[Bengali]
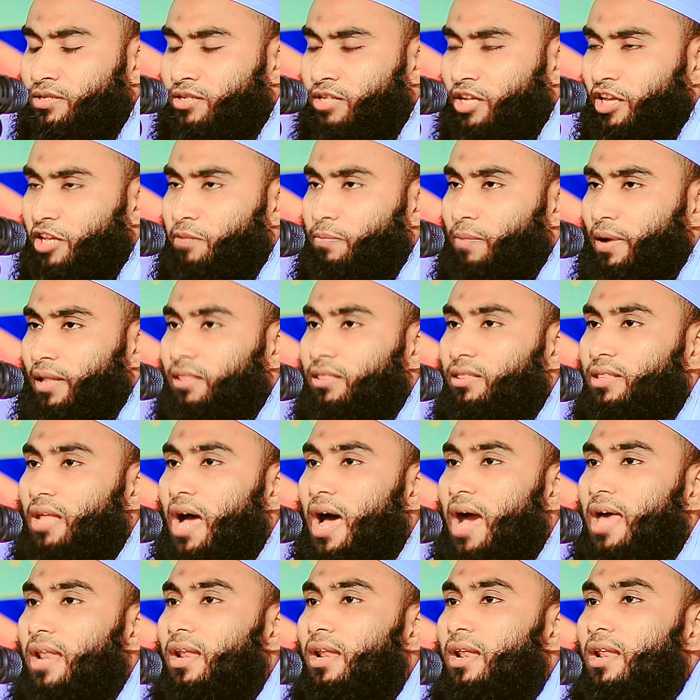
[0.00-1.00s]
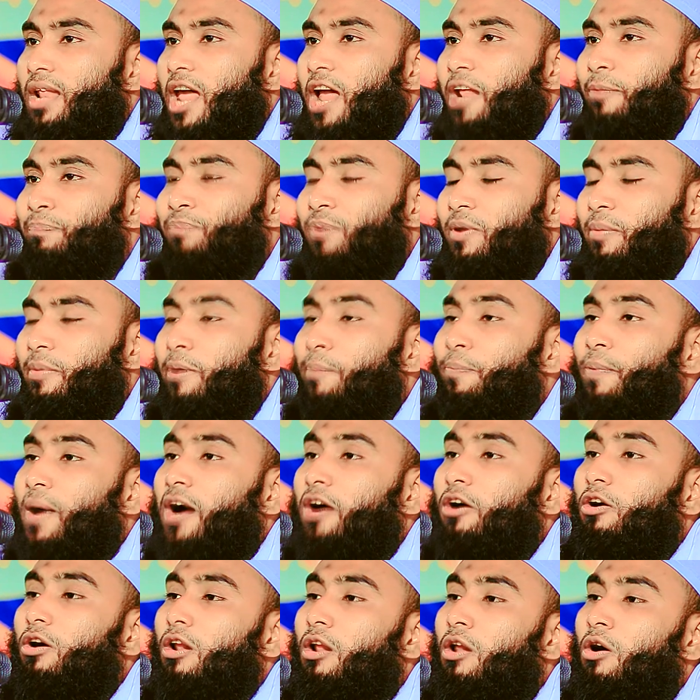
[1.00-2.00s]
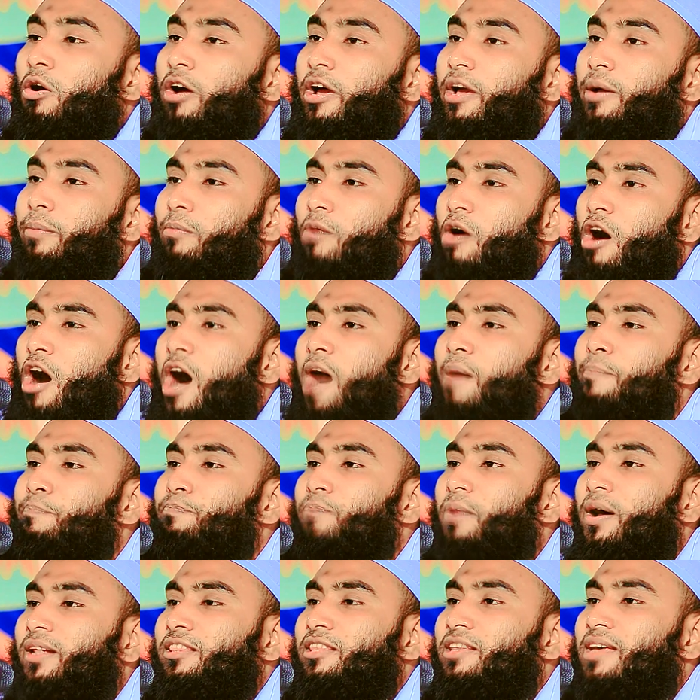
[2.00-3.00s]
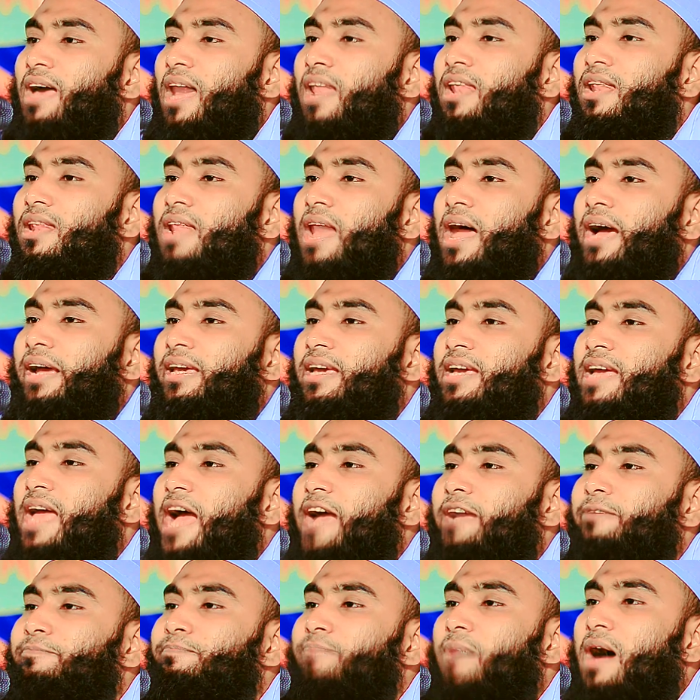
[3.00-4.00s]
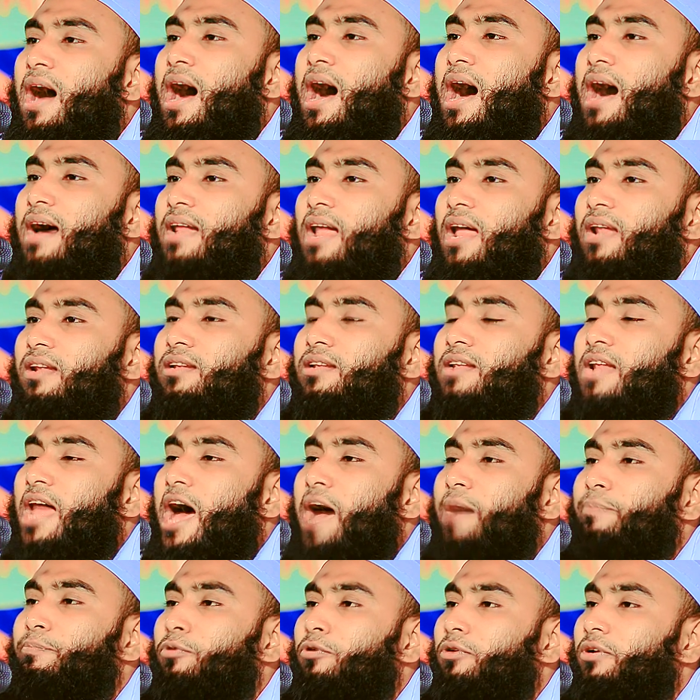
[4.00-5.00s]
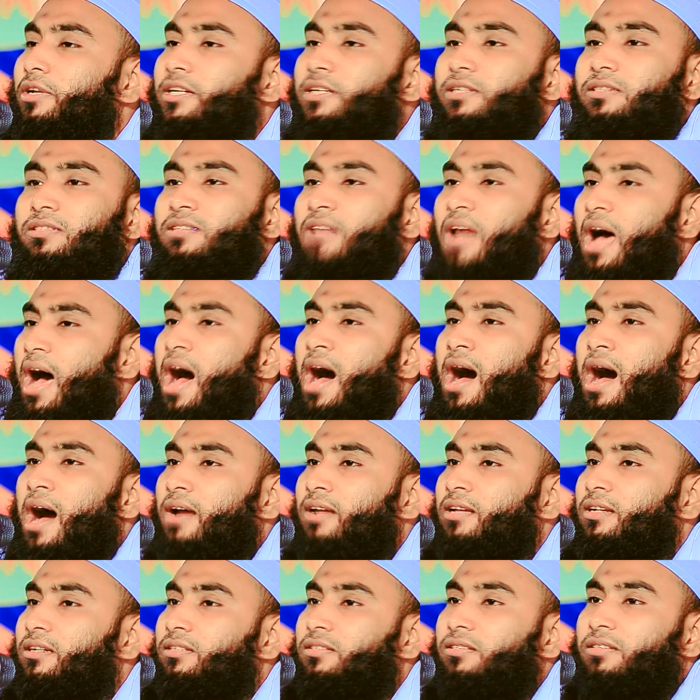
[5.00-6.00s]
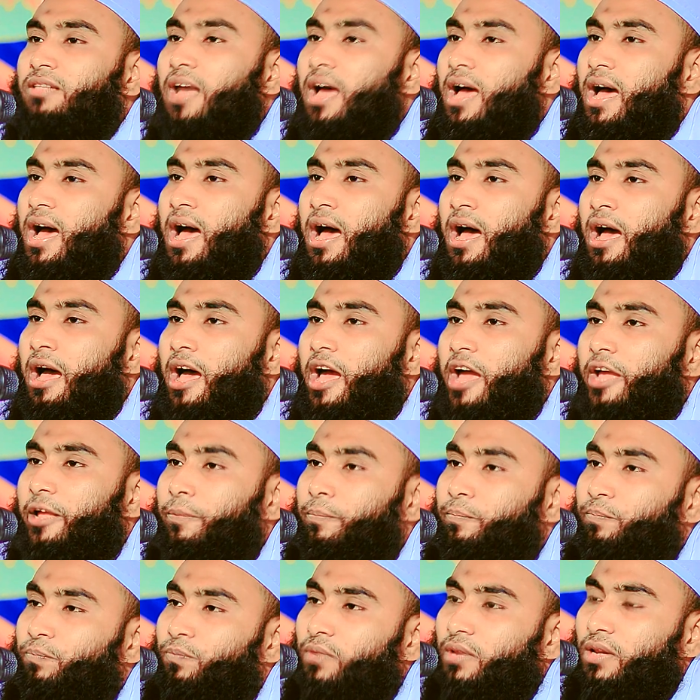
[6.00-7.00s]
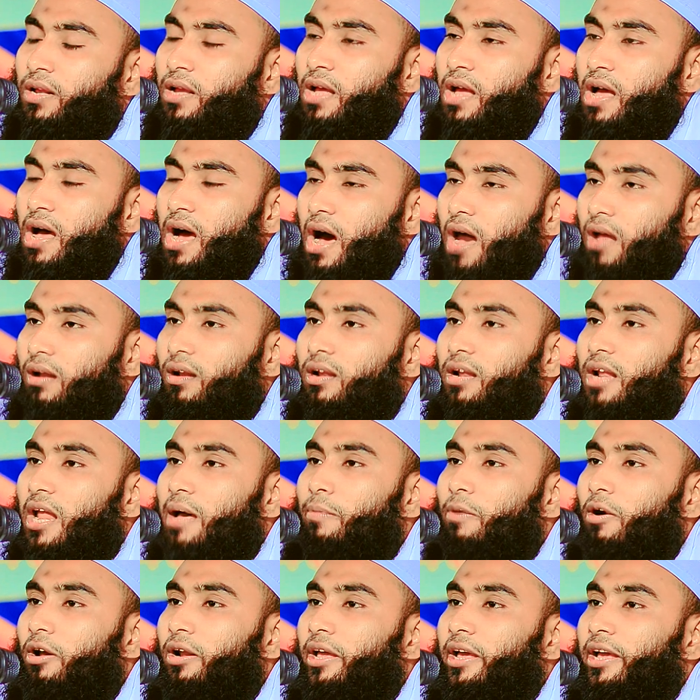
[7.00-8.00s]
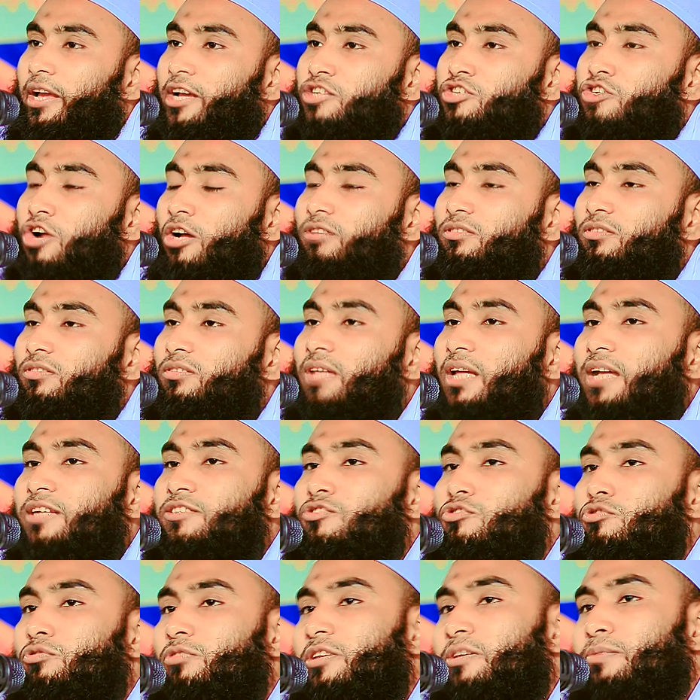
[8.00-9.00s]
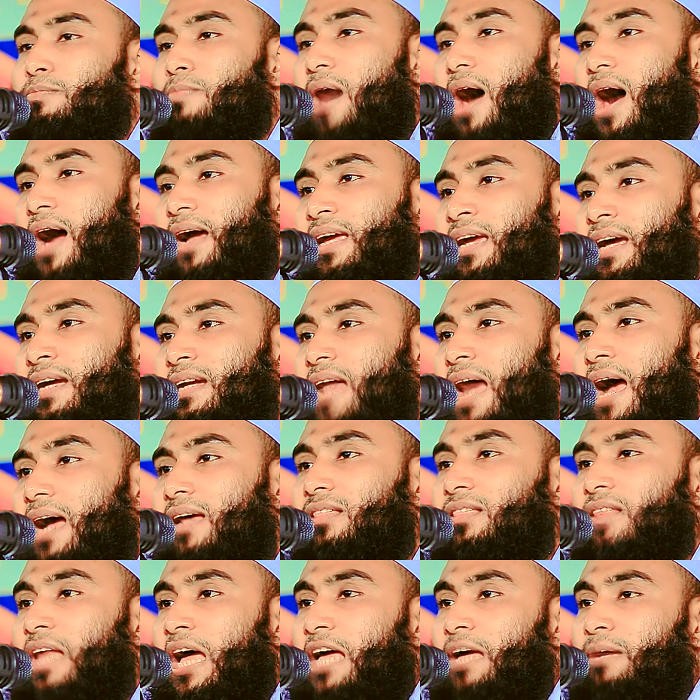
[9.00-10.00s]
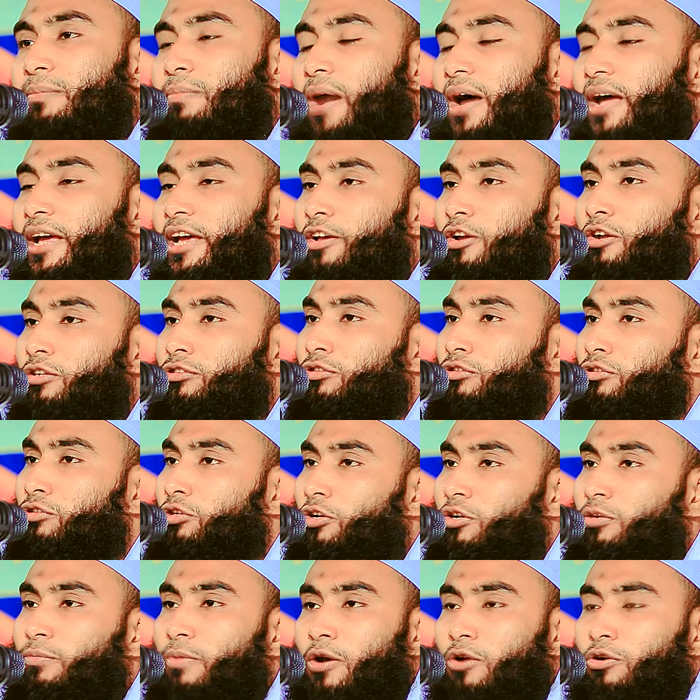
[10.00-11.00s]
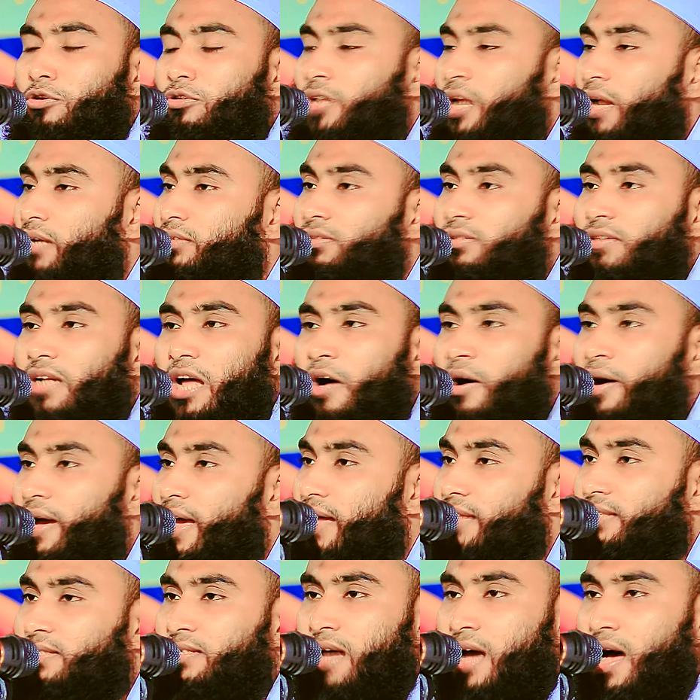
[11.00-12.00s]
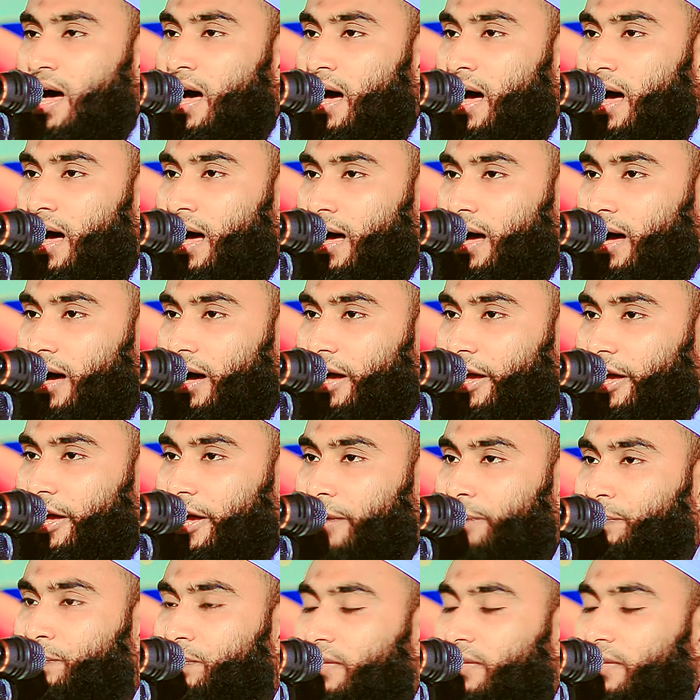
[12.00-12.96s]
যেই বান্দা আল্লাহর প্রেমে পাগল হয়ে মহাব্বতে আল্লাহকে একবার আল্লাহ বলে ডাক দেয় আল্লাহ বলে সন্তান যদি মাকে ডাক দেয় মায়ের অন্তর বড় ঠান্ডা হয়ে যায়